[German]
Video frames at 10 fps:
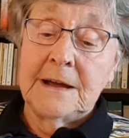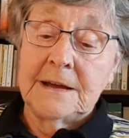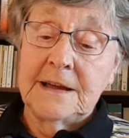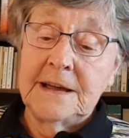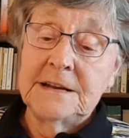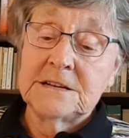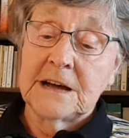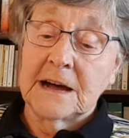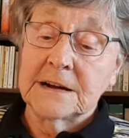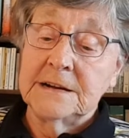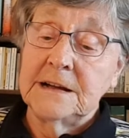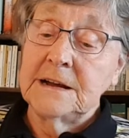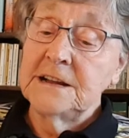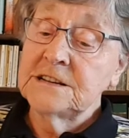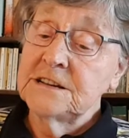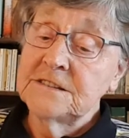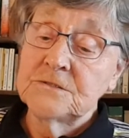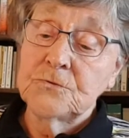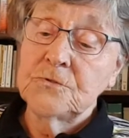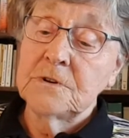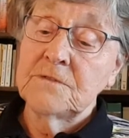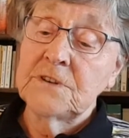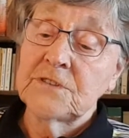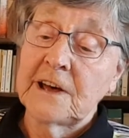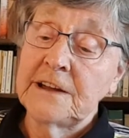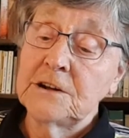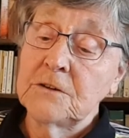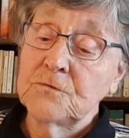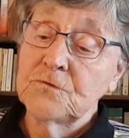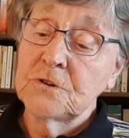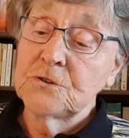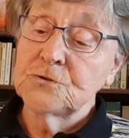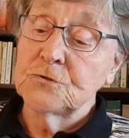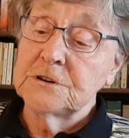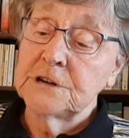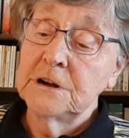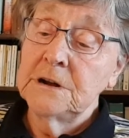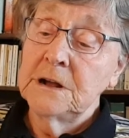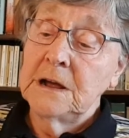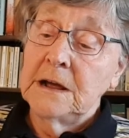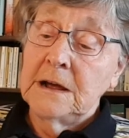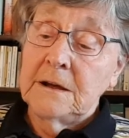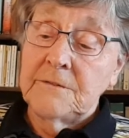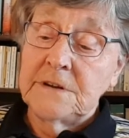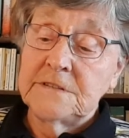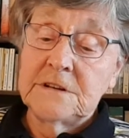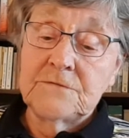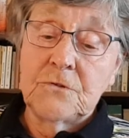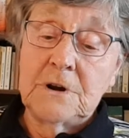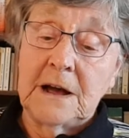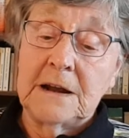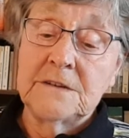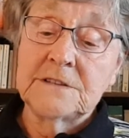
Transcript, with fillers: Jeden Tag liegt diese Ungewissheit auf unseren Schultern, wie sich wohl alles